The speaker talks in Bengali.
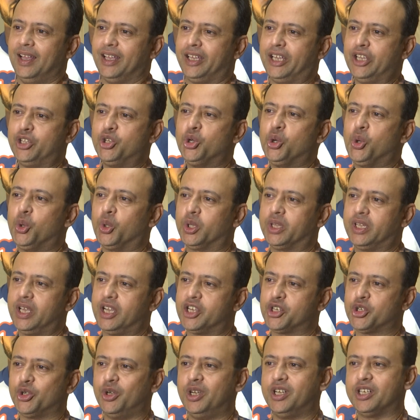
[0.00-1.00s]
কিছু করতে
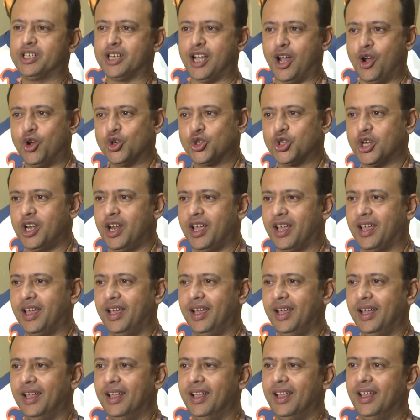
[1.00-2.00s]
আসলে সাহস লাগে
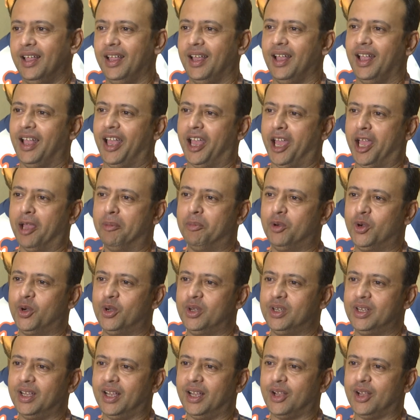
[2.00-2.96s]
এবং